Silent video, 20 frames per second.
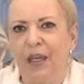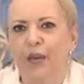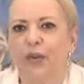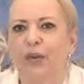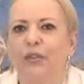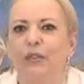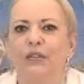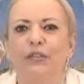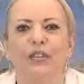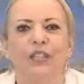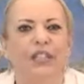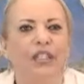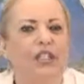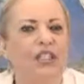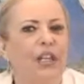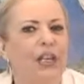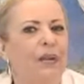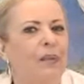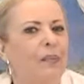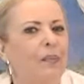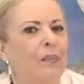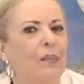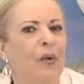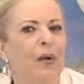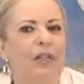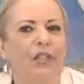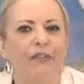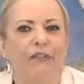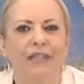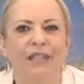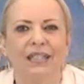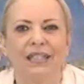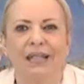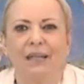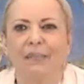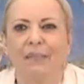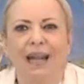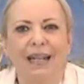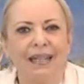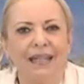Quando você já não pode
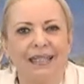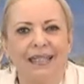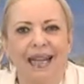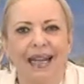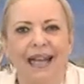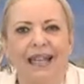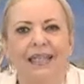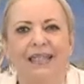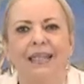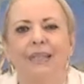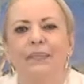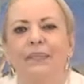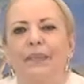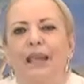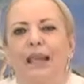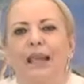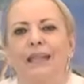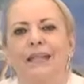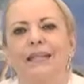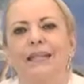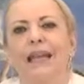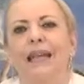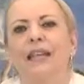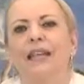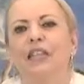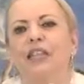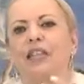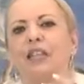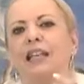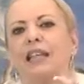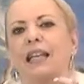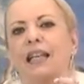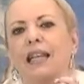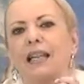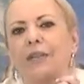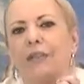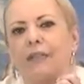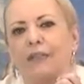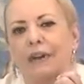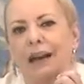fazer mais nada, deixe que
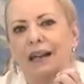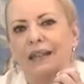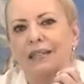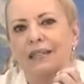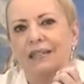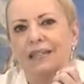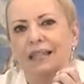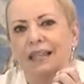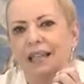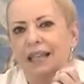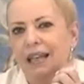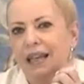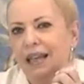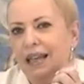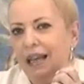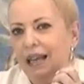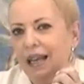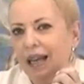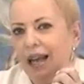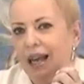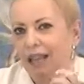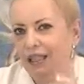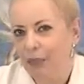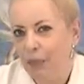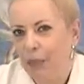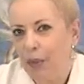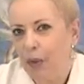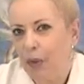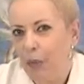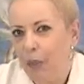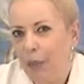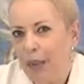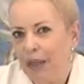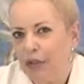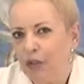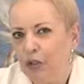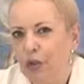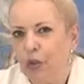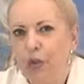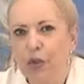Ele faça. As
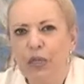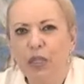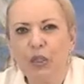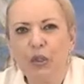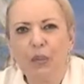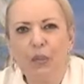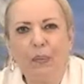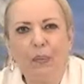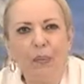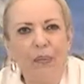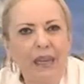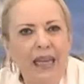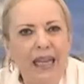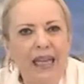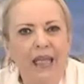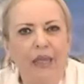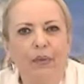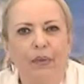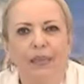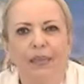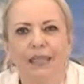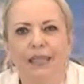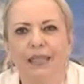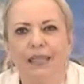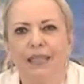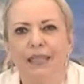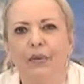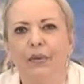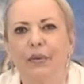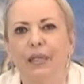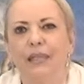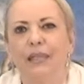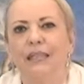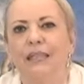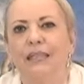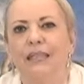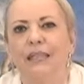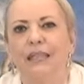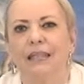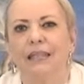preocupações, o medo, as
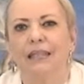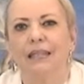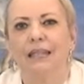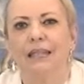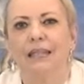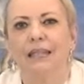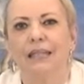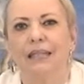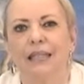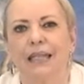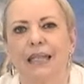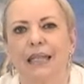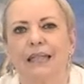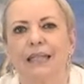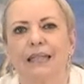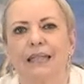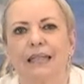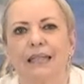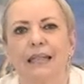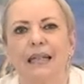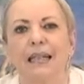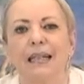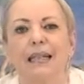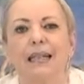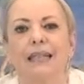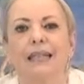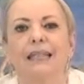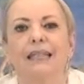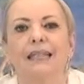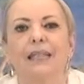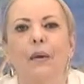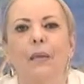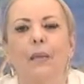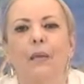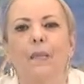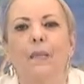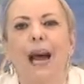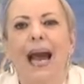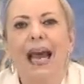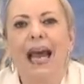inseguranças, a descrença
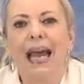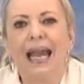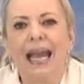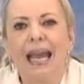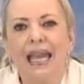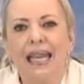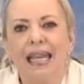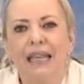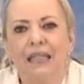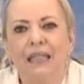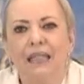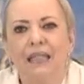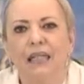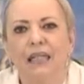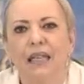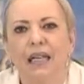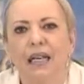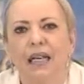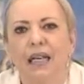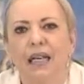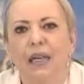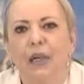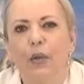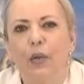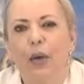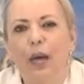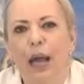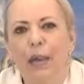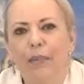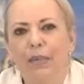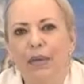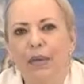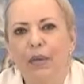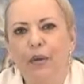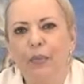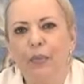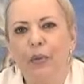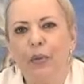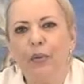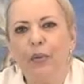são barreiras no
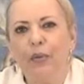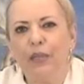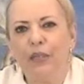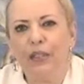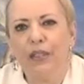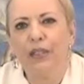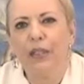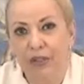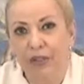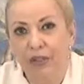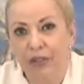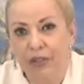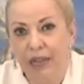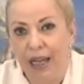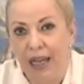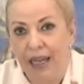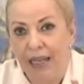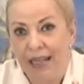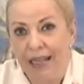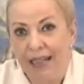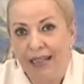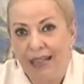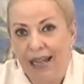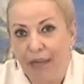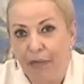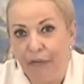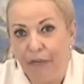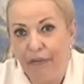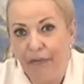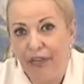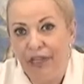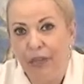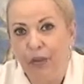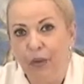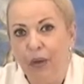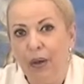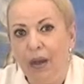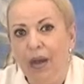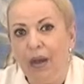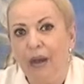caminho por onde Deus está
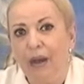vindo